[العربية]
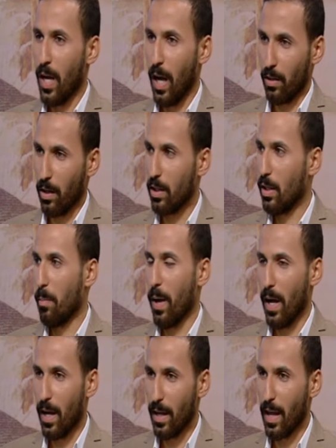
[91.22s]
اعتقد
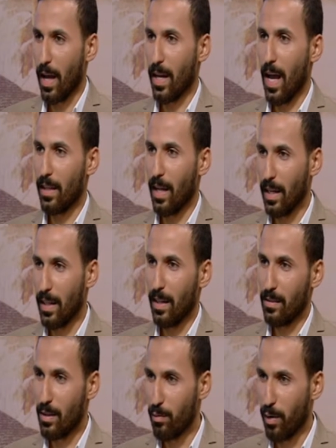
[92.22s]
تبقى يعني ادعى
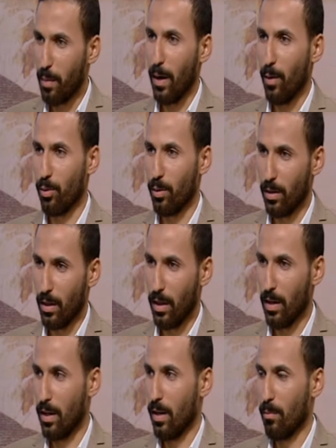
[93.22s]
للناس تفهم او
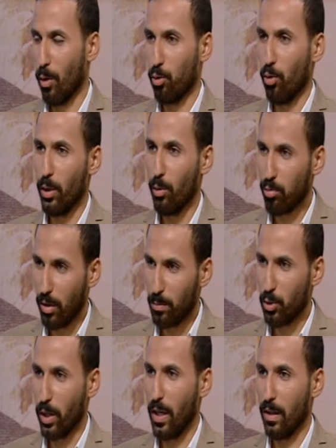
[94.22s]
الموضوع يوصل بشكل